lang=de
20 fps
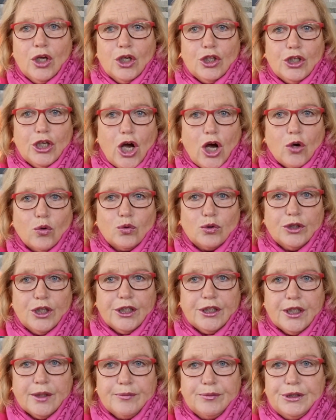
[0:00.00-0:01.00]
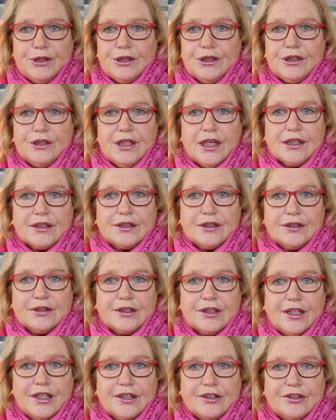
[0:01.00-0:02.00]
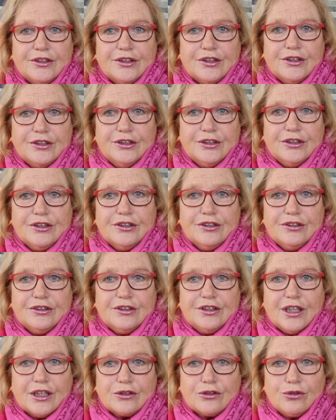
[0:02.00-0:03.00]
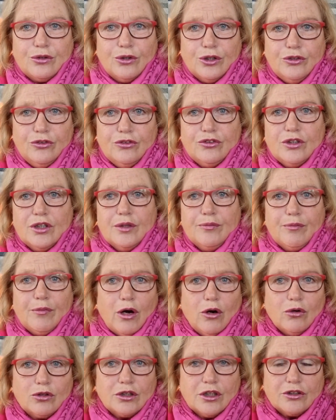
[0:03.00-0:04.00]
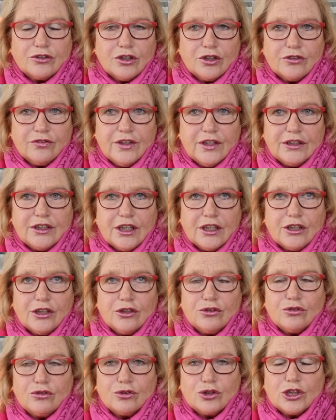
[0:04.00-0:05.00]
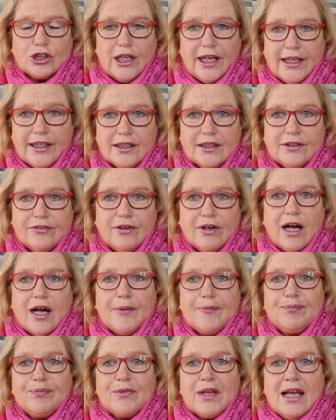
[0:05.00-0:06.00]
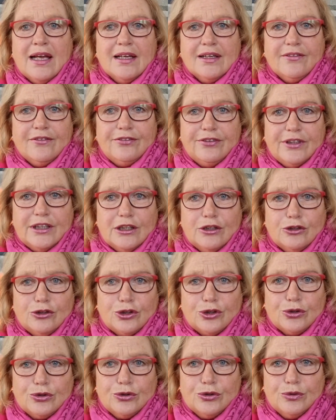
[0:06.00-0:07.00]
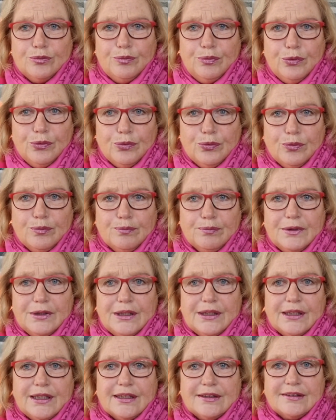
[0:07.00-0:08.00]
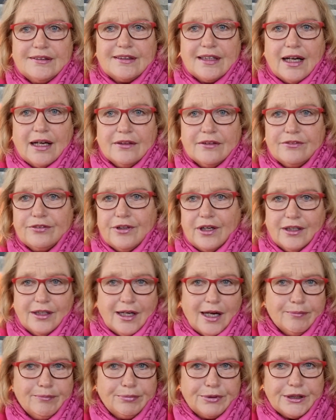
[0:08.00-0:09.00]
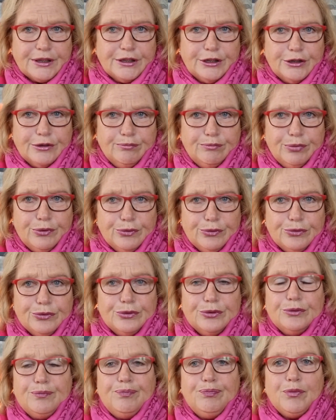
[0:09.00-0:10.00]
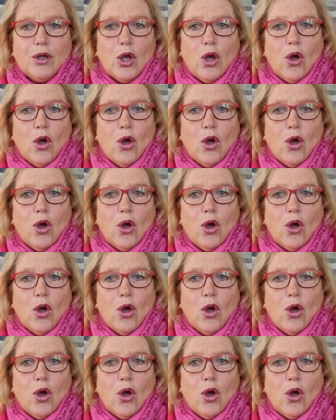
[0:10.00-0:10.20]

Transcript: Ja, und dann habe ich gedacht, es ist ja trotzdem, auch dass das Wetter jetzt so schlecht war, viele schöne Blumen, die jetzt Anfang April blühen.